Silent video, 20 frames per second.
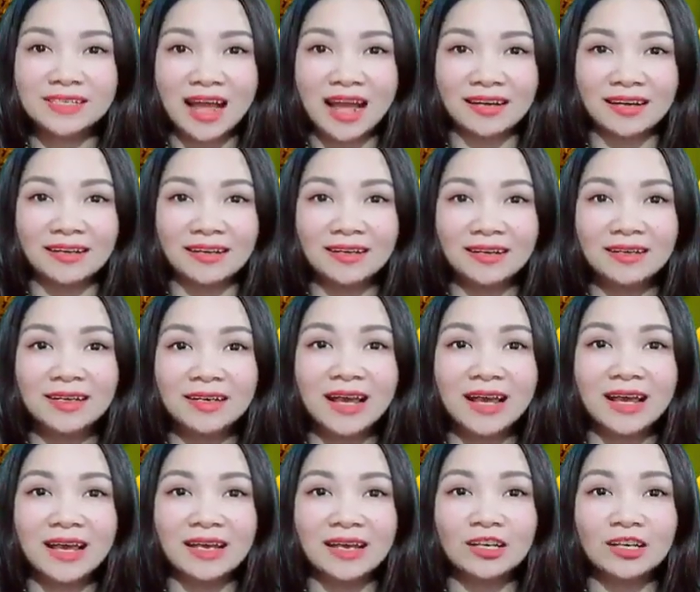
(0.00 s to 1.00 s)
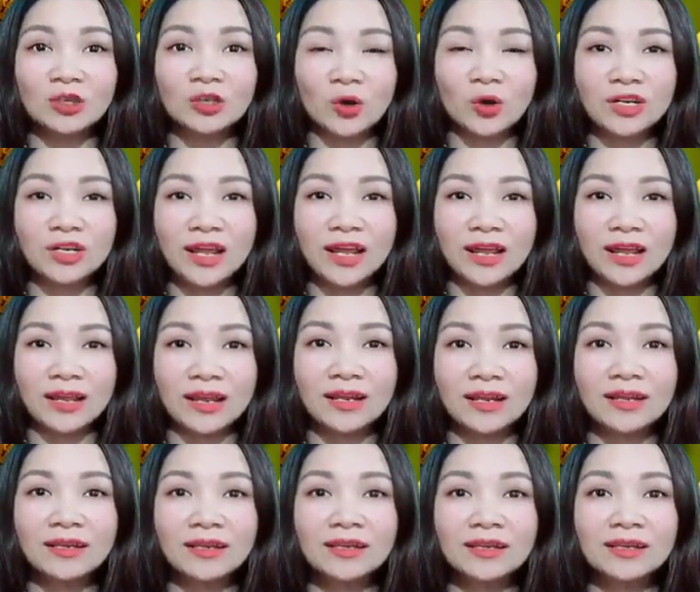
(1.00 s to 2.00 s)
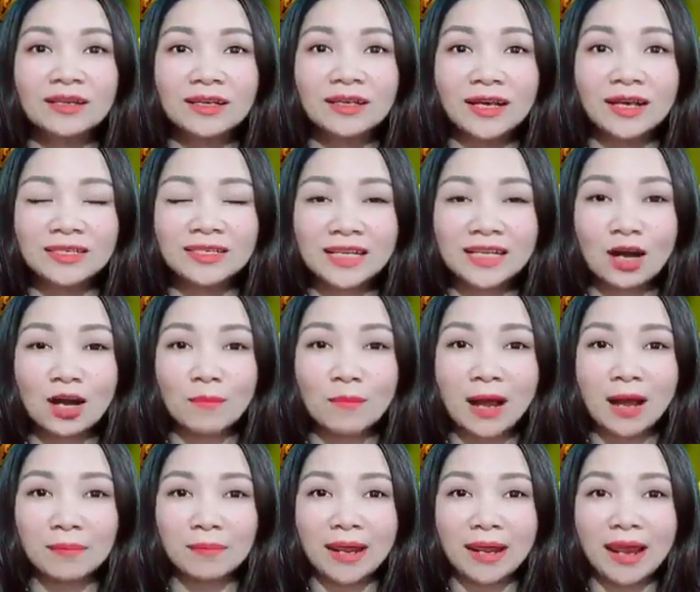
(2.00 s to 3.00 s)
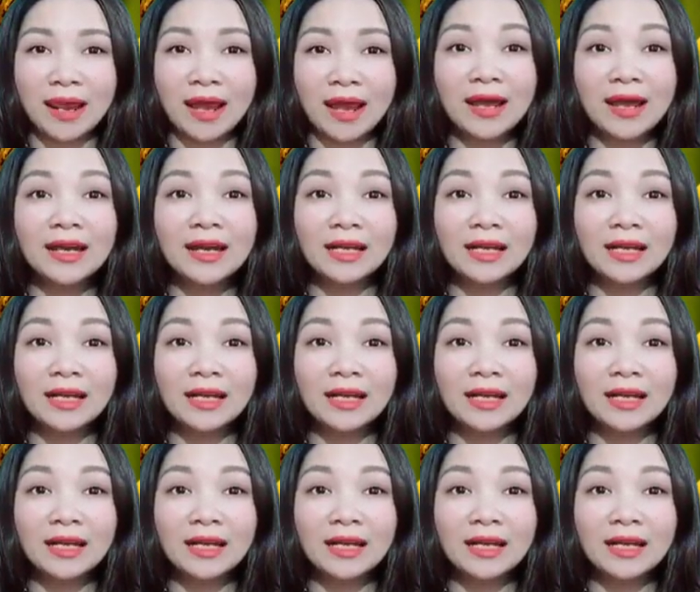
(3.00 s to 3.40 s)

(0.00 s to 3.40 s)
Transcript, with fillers: giản để có thể kết giao bạn bè,